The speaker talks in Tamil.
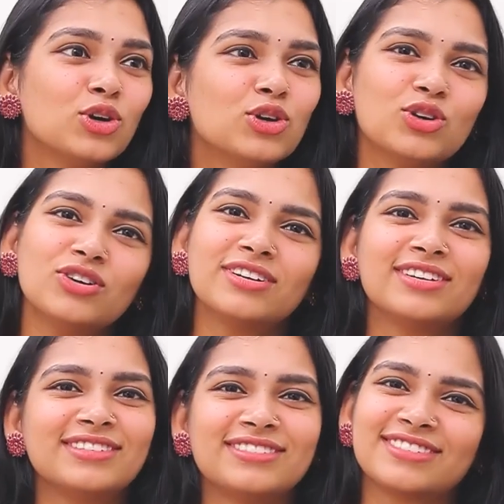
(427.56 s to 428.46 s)
ஐயோ
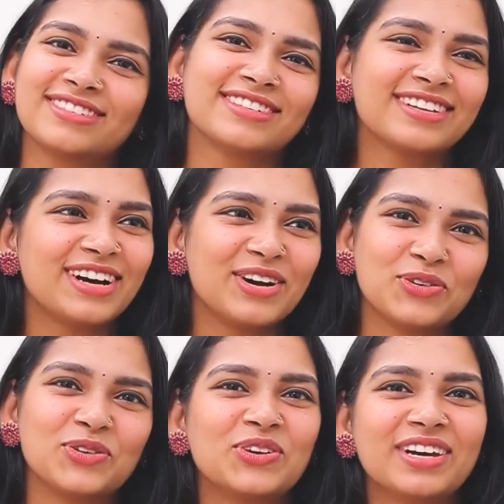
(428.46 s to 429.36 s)
சார்
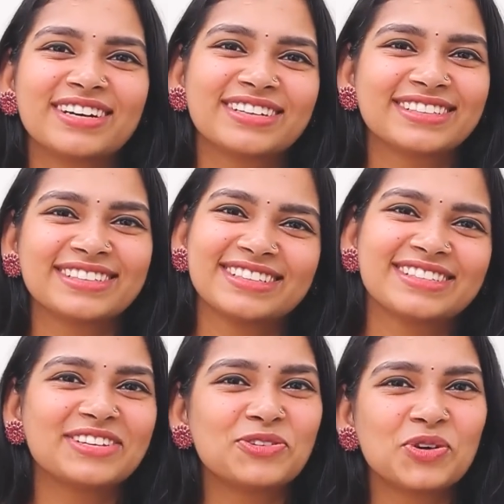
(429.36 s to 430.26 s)
அவ்வளோலாம்
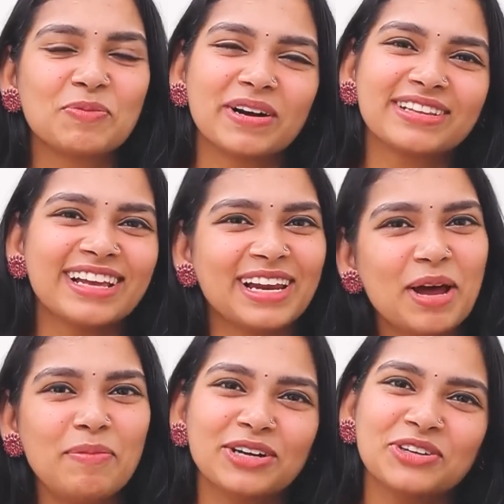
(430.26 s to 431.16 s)
சார் உங்க படத்துல
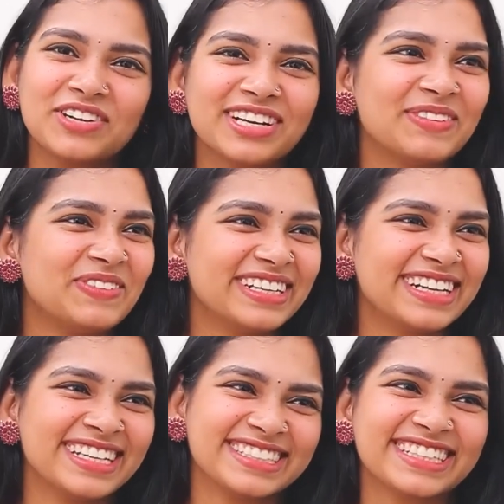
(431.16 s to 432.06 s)
எல்லா பாட்டையும் வேணா நான்
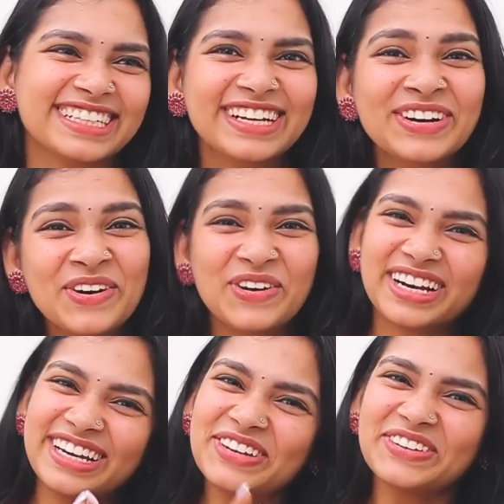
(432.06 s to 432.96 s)
பாடுறேன் சார்
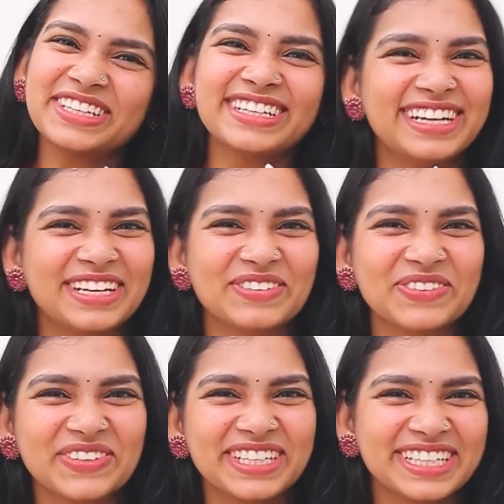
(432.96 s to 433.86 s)
உங்க ஹீரோயினுக்கு நான்
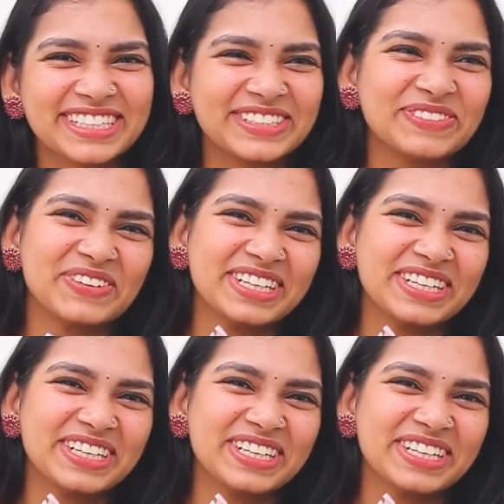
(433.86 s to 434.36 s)
டப்பிங் பண்ணிக்கிறேன் சார்